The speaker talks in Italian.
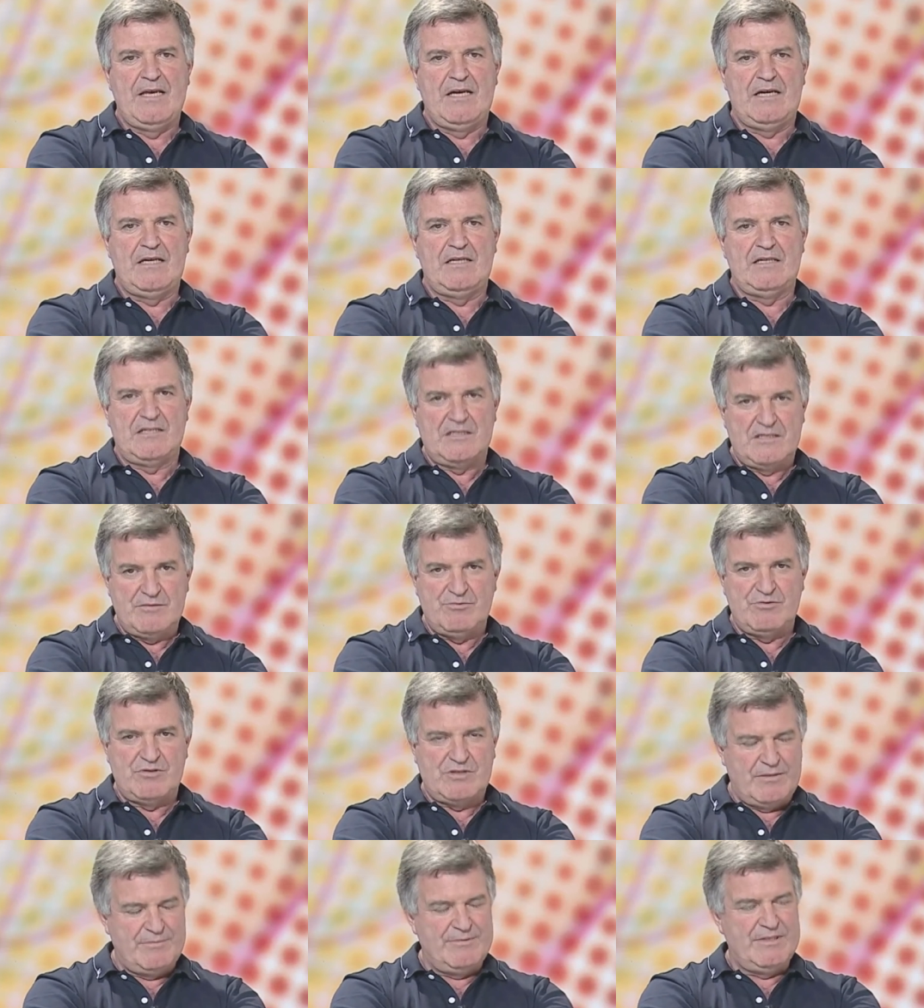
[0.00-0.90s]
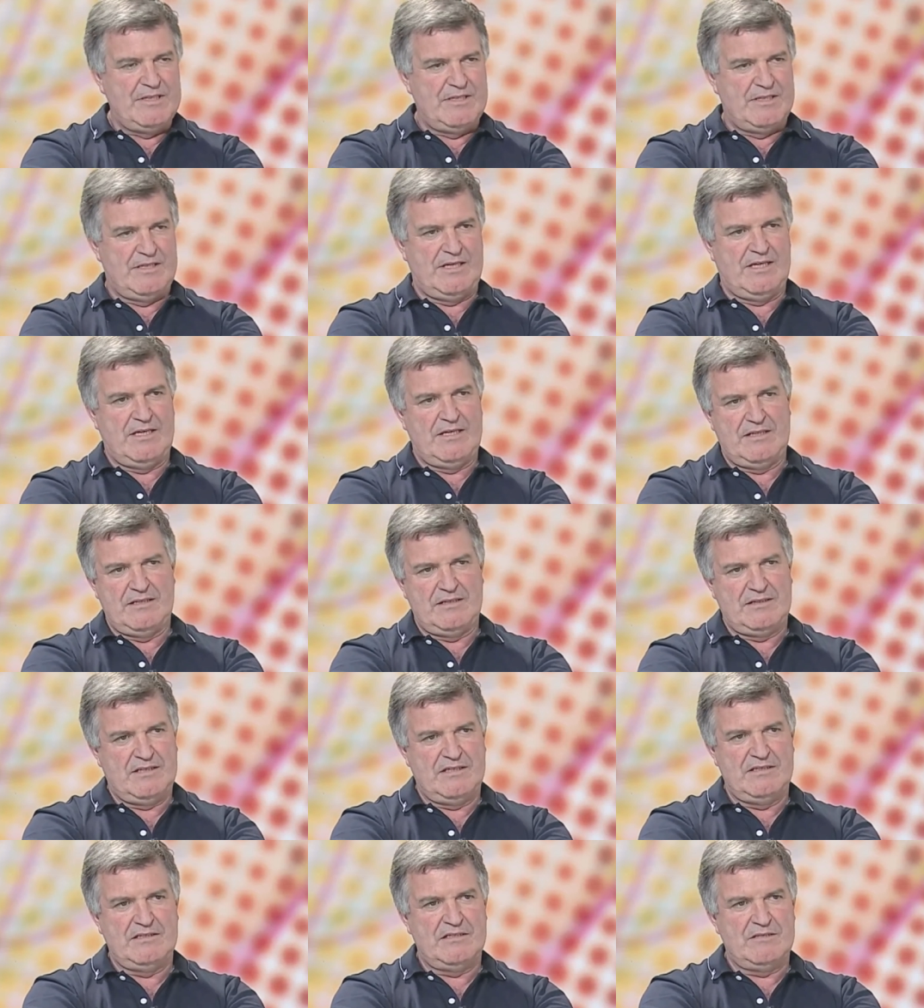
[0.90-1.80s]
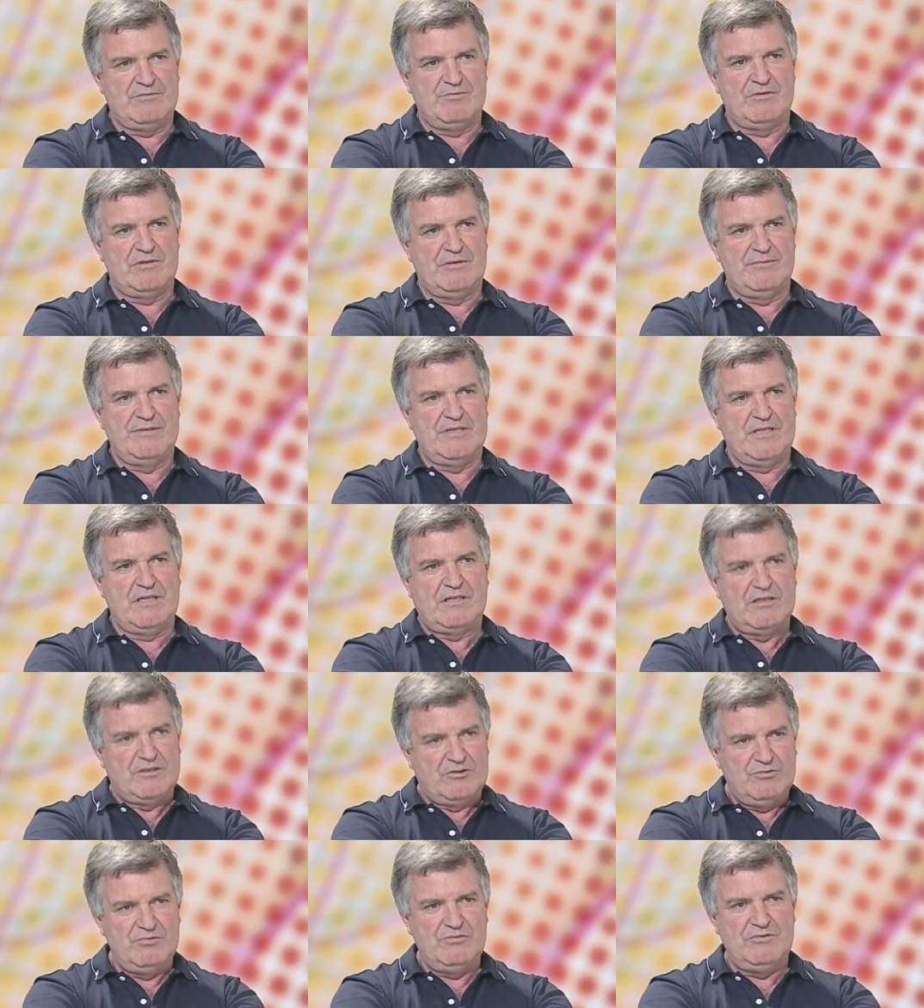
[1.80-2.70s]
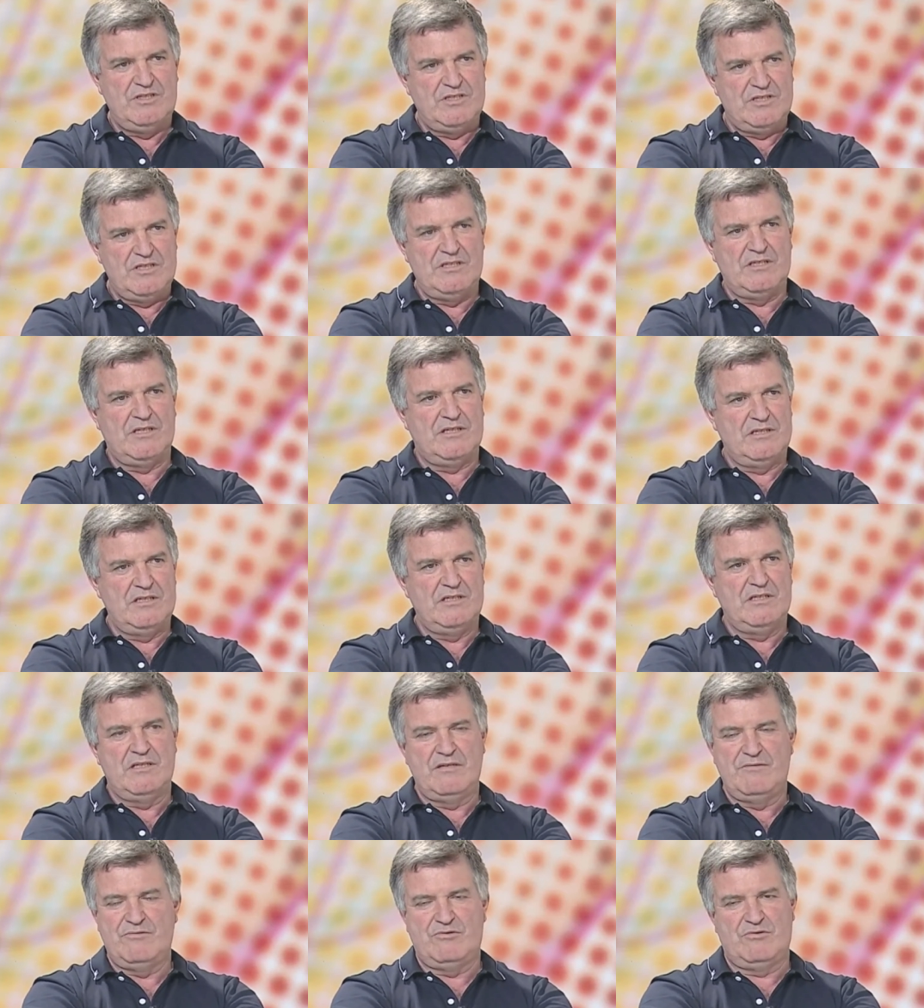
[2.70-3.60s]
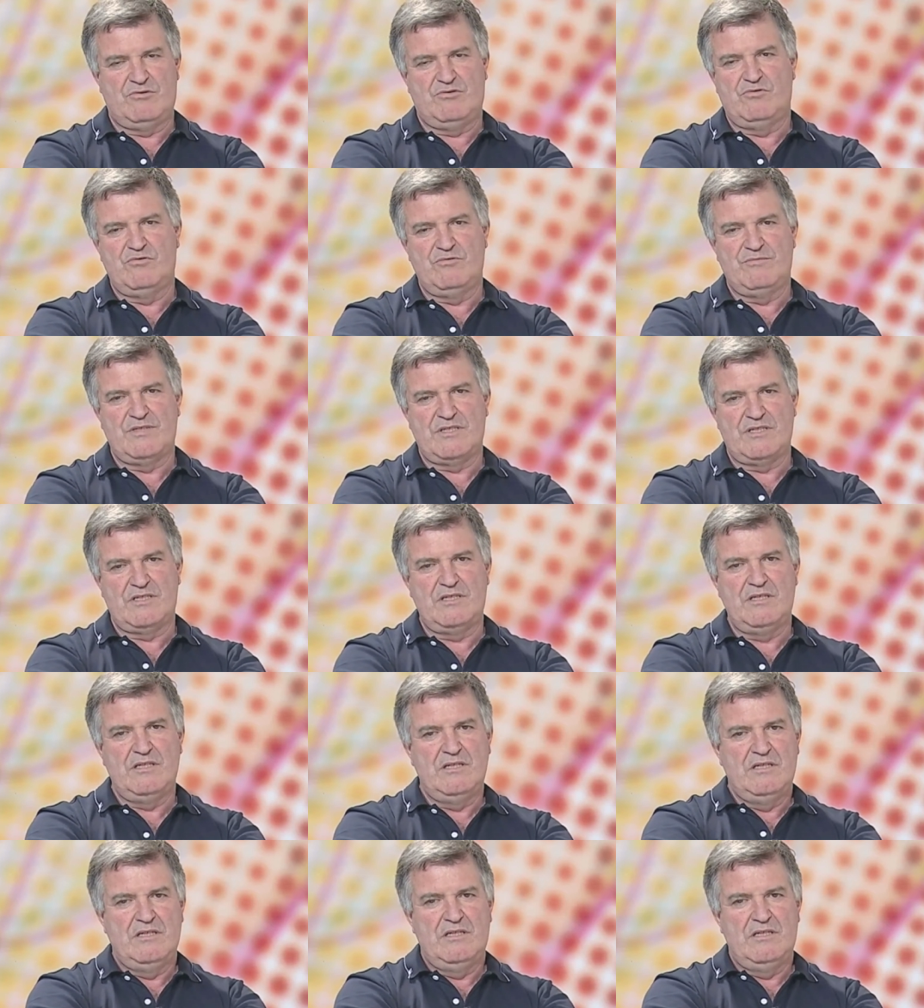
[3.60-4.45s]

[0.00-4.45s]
alla responsabilità, la grande responsabilità che tutti i cittadini devono assumersi